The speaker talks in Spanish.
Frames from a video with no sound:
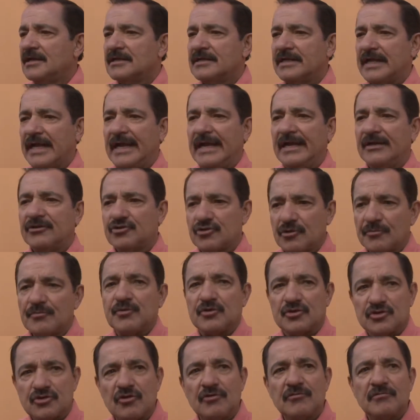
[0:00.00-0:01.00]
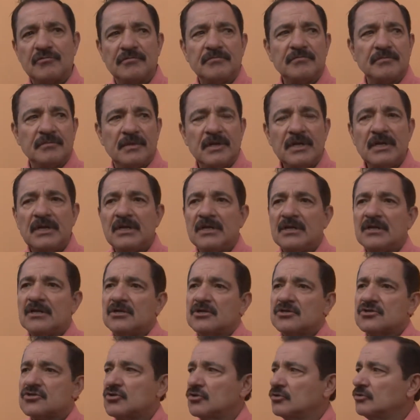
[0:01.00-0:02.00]
De hecho, pues son,
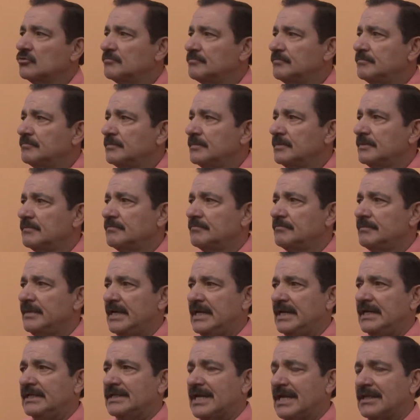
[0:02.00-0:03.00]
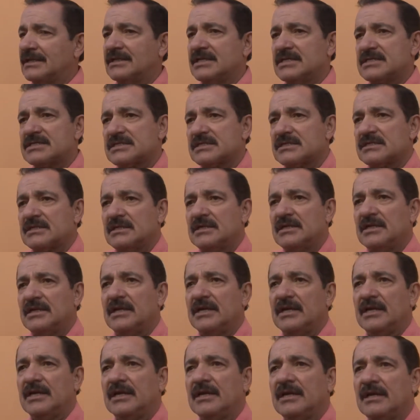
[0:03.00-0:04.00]
son militantes
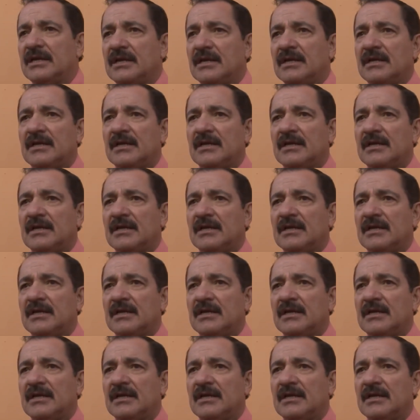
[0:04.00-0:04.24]
eh,